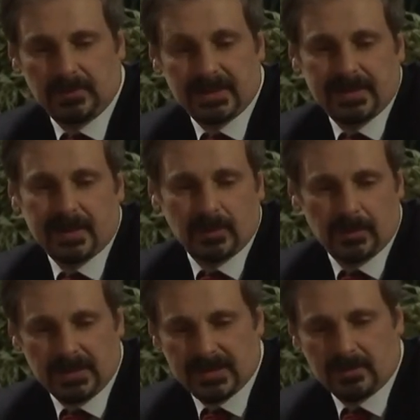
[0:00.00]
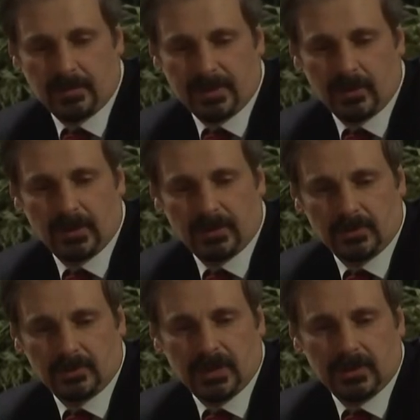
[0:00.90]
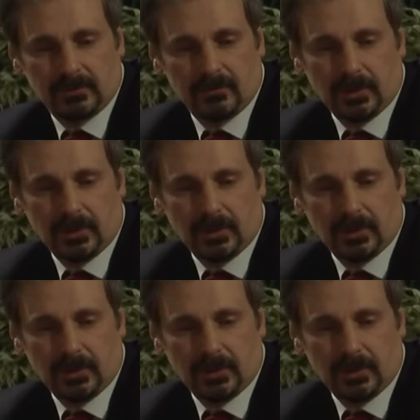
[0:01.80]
mestiere è una bellissima parola, quindi non è che non